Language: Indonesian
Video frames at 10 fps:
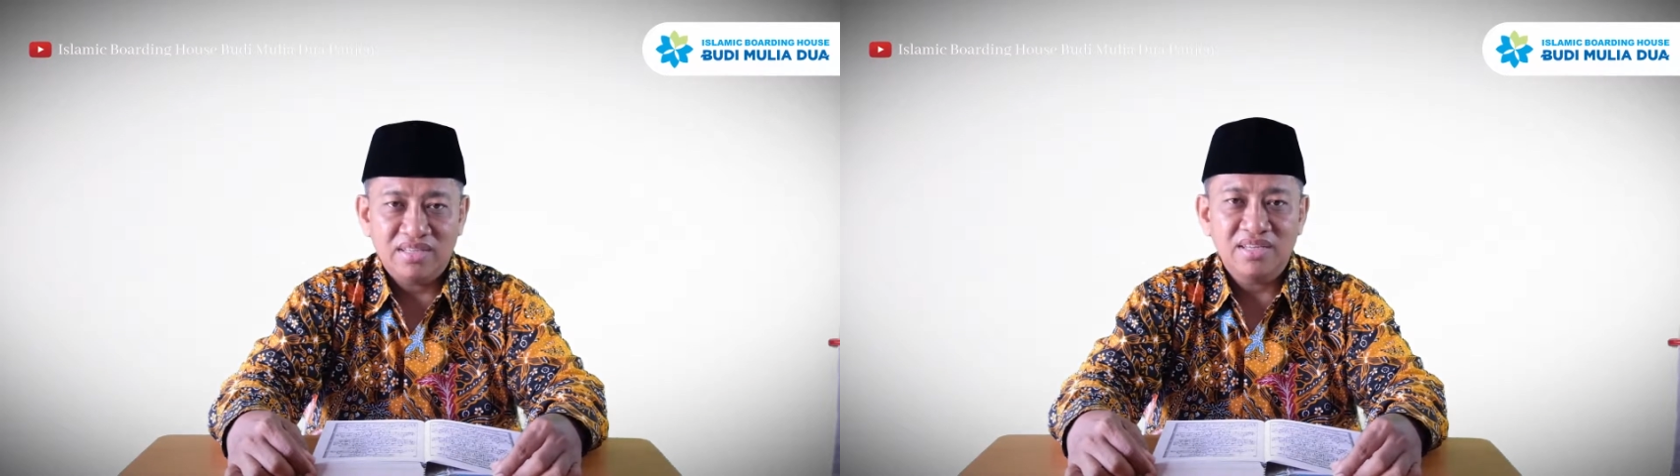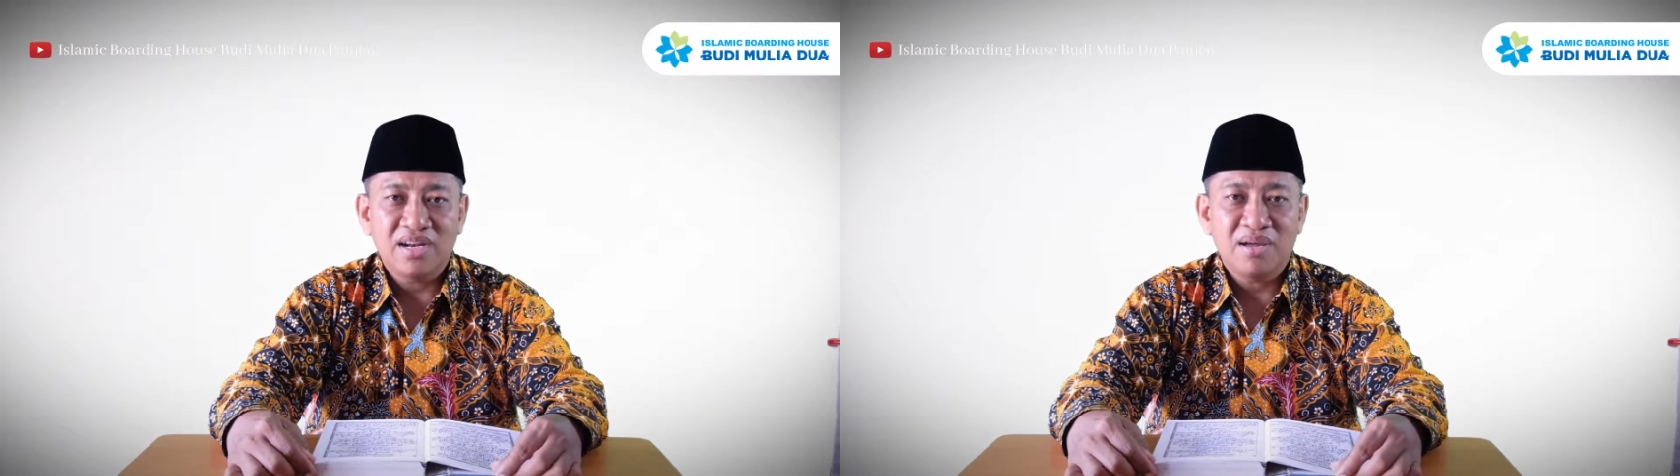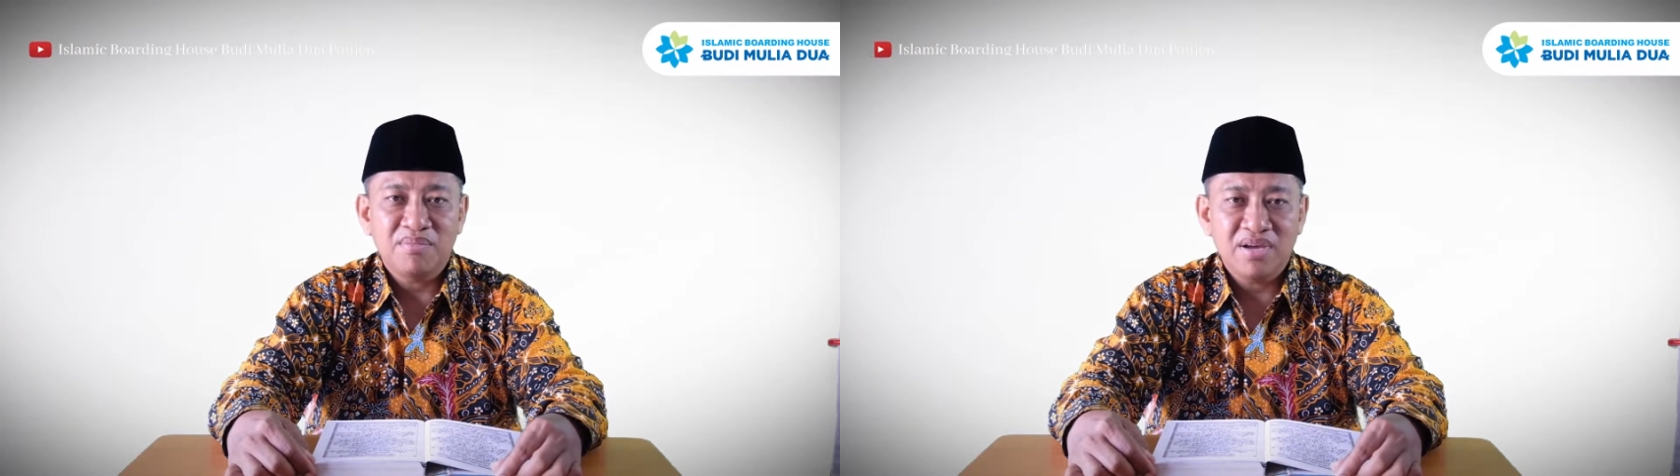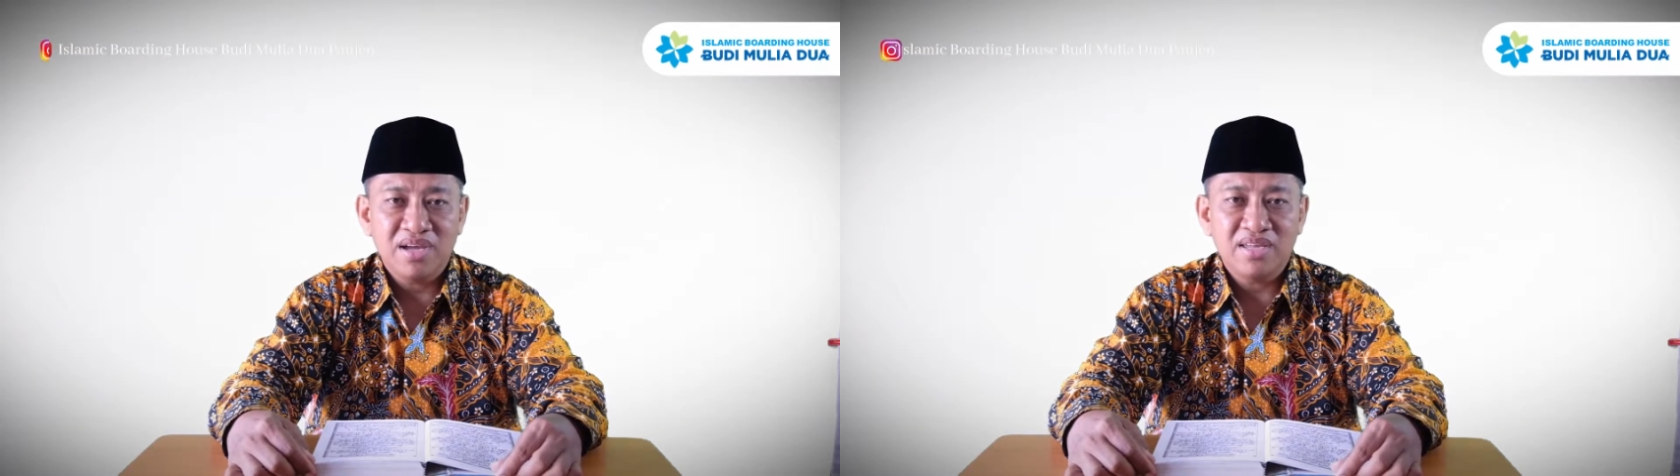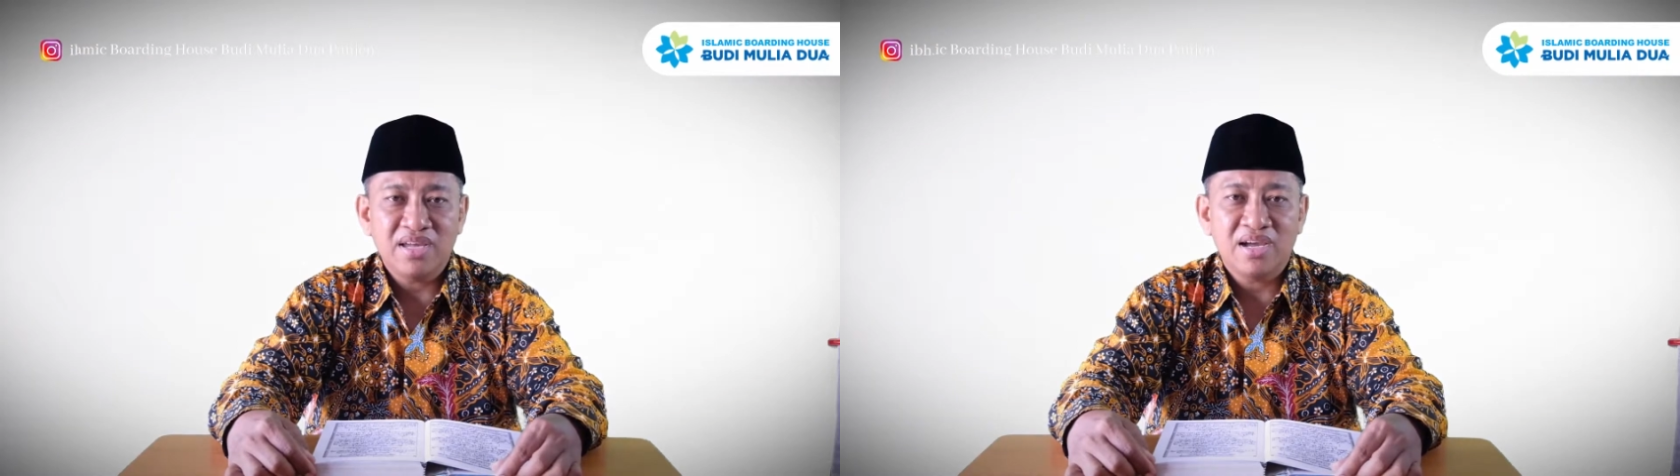
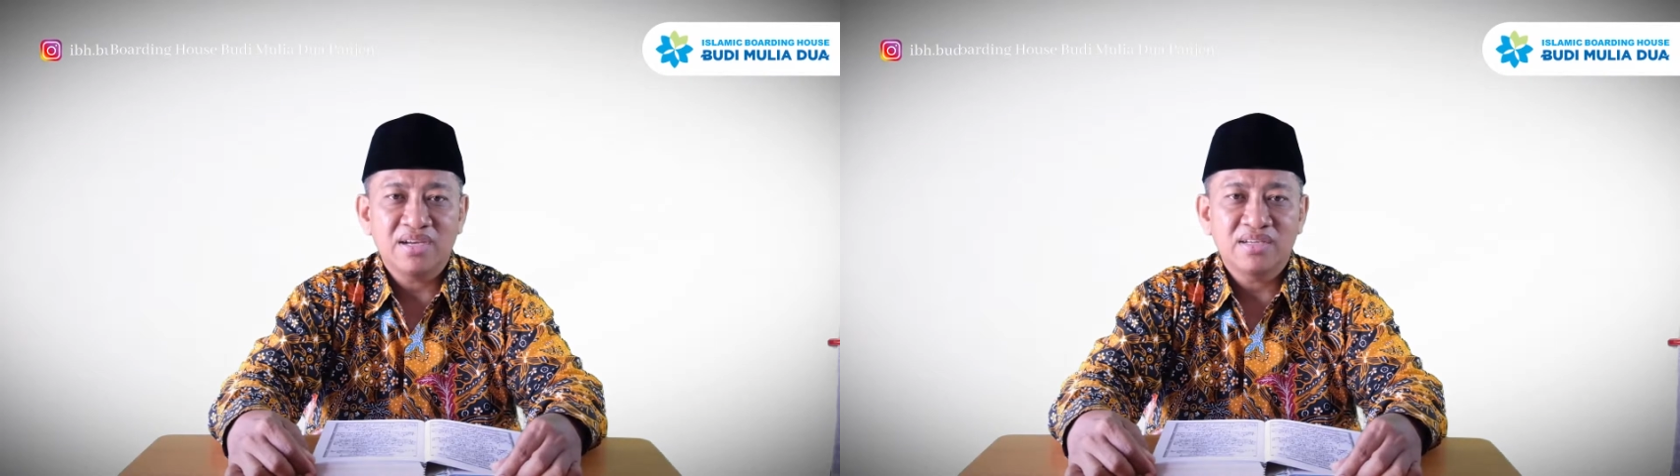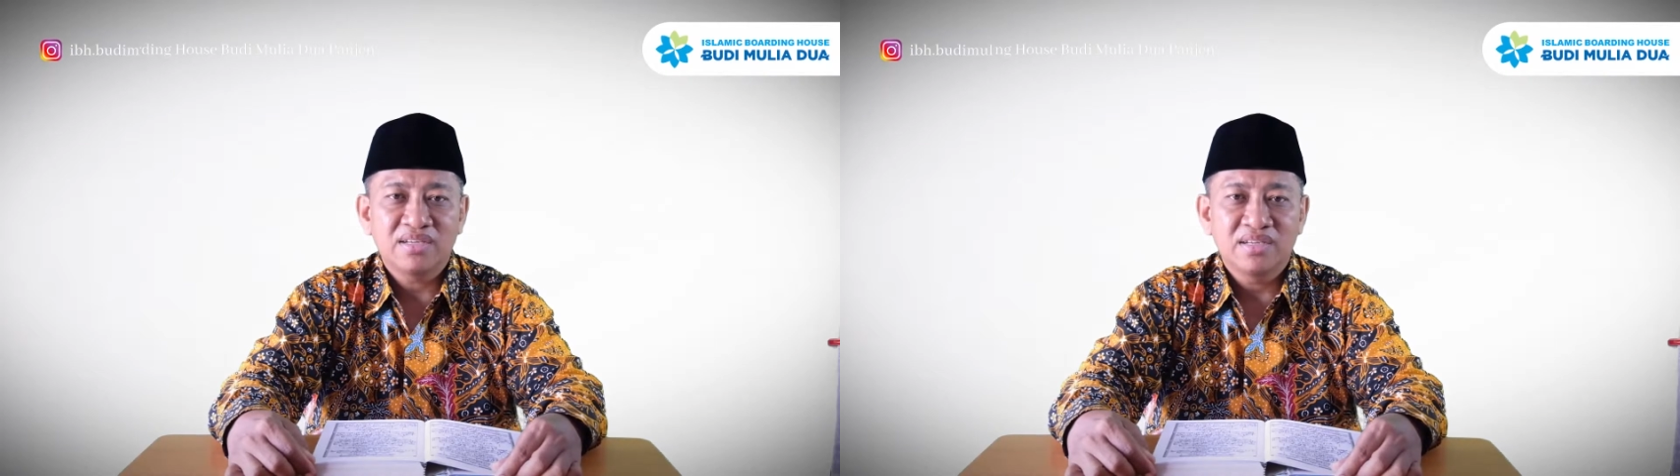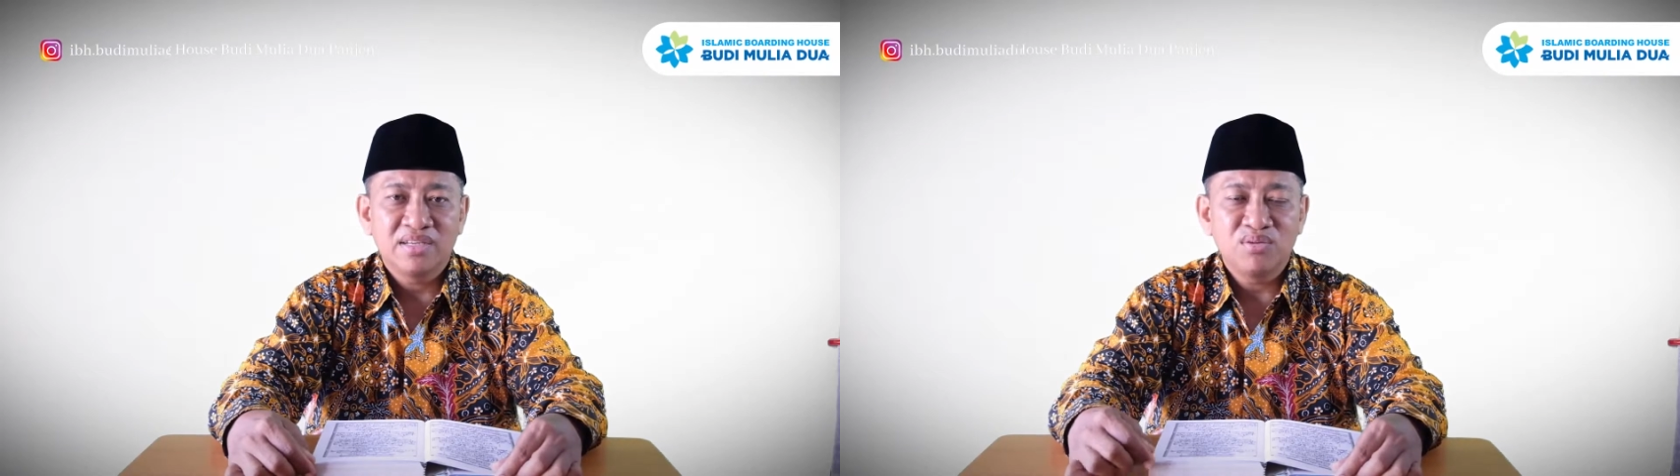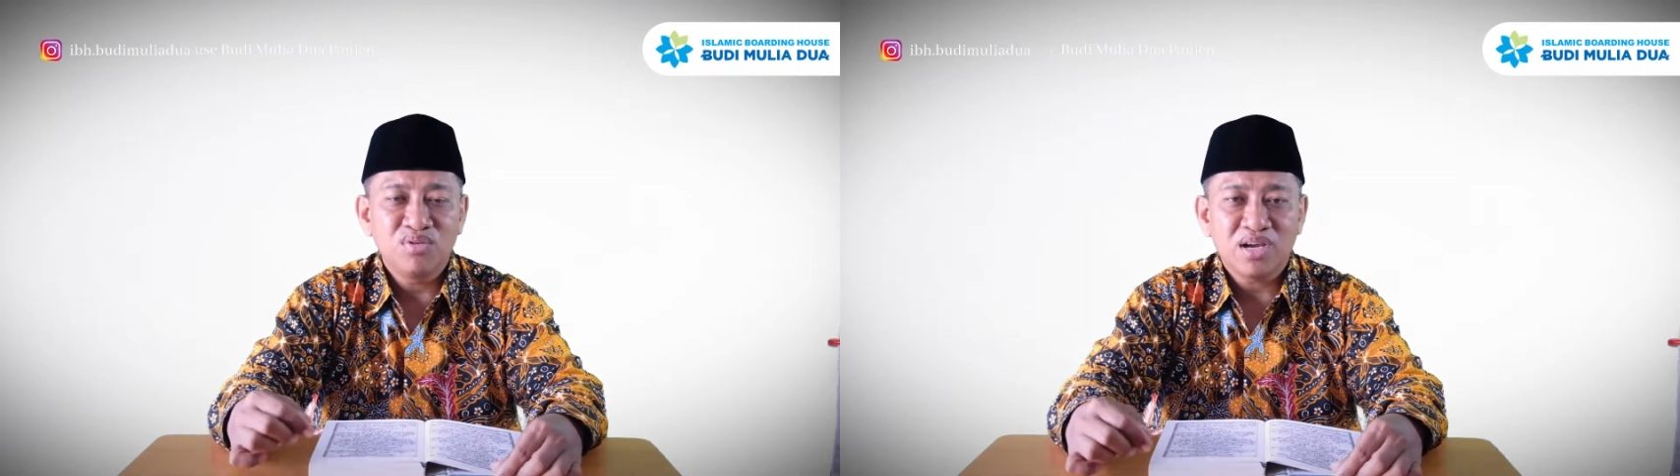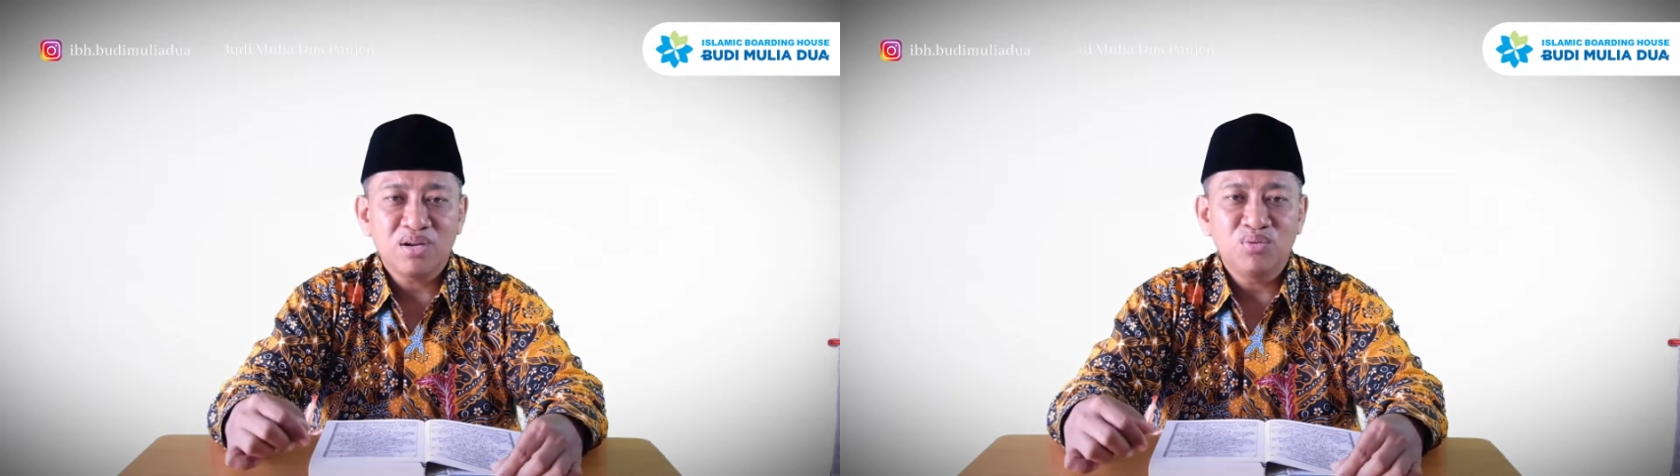Irama yang digunakan